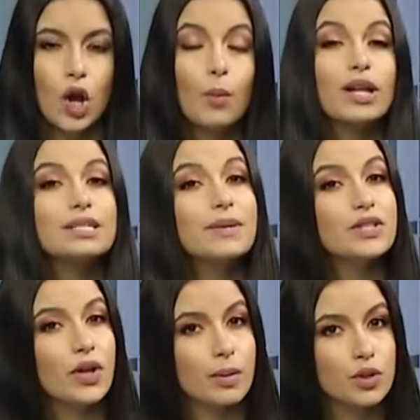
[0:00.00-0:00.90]
Como les
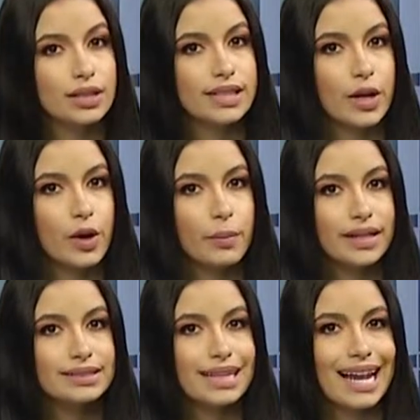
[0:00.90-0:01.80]
mencionamos
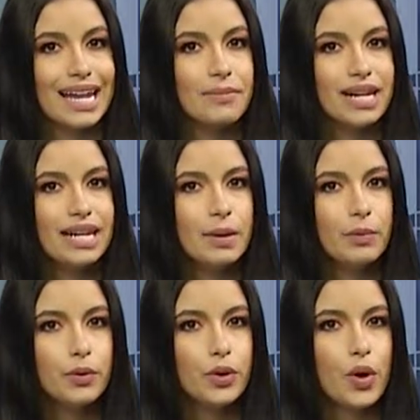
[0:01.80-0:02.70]
anteriormente, la neblina
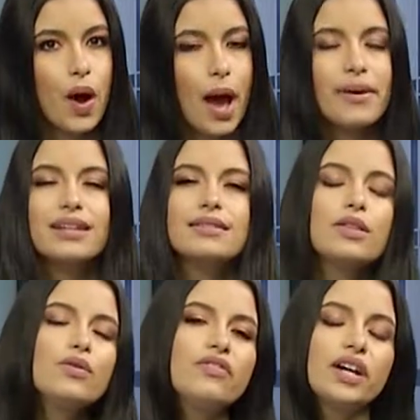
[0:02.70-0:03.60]
pudo haber
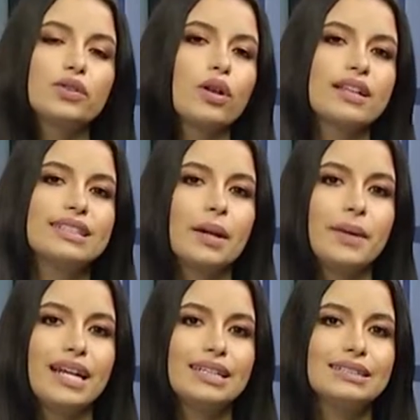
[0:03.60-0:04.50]
sido un factor
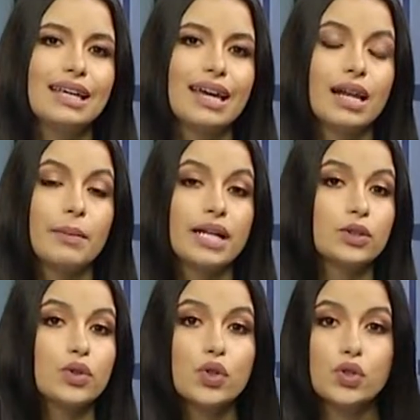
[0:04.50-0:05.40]
determinante en el
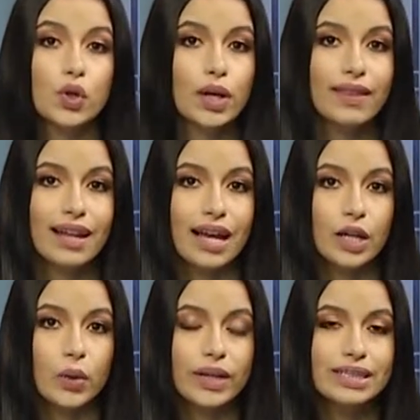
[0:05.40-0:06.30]
aparatoso choque de la
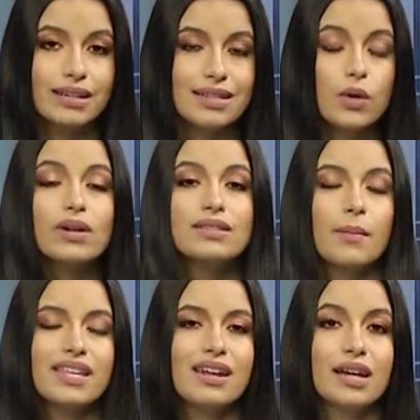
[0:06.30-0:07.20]
I-95 esta
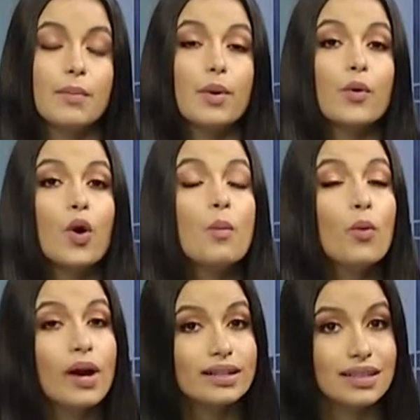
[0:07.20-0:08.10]
mañana que provocó
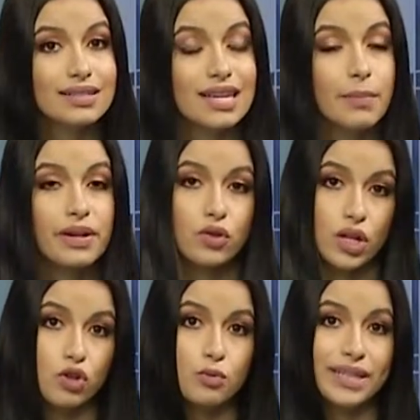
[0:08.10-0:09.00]
muertes y
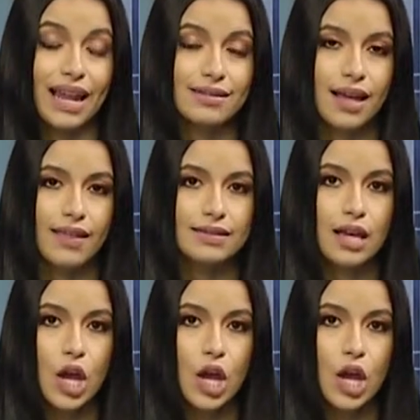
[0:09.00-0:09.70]
personas hospitalizadas.